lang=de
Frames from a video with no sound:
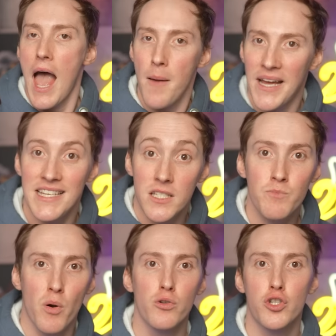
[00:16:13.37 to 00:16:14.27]
Aber an
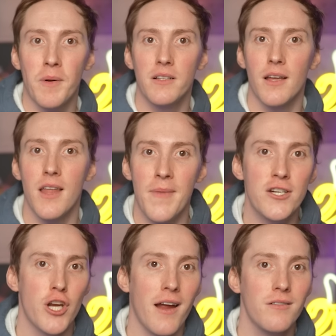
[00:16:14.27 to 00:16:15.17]
diesem Punkt springt dann der
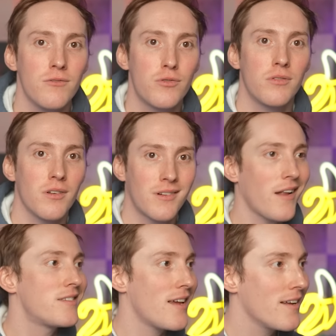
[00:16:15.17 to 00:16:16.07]
Mensch ein und züchtet
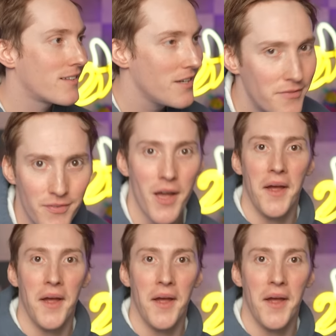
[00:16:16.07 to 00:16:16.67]
ganz selektiv